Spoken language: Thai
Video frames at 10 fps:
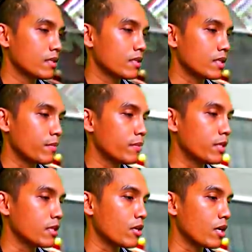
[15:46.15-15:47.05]
คือจะไม่เห
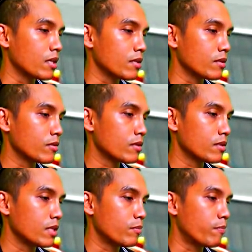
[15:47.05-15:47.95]
มือนตอน
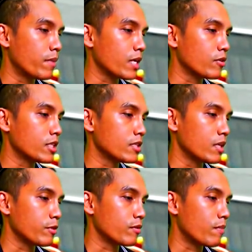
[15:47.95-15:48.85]
ที่ผมปั้นโคช
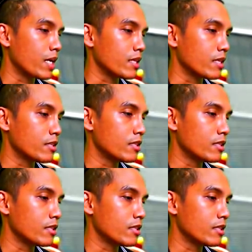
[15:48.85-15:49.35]
สีปัจจุบันนะครับ